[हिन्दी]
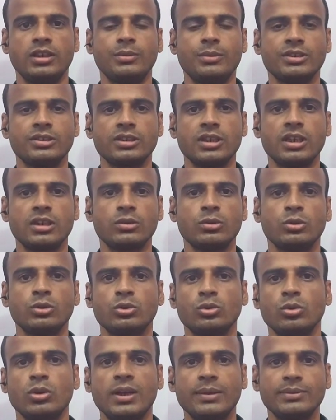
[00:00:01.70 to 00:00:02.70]
नमस्कार
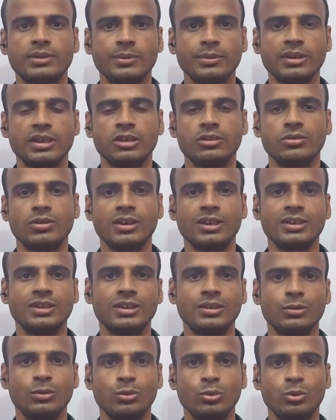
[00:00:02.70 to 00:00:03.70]
दोस्तों आप सभी का स्वागत
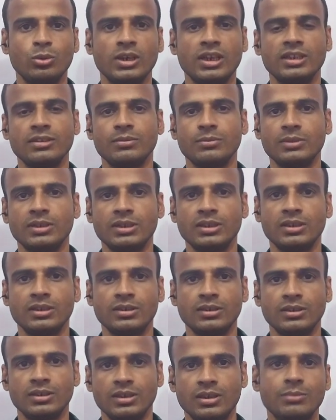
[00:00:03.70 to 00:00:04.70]
है टू डू एस में
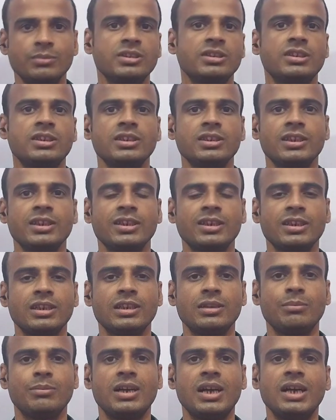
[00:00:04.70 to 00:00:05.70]
हम हिस्ट्री देख
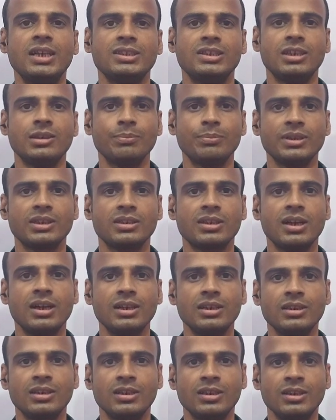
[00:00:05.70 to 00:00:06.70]
रहे हैं महाजनपद काल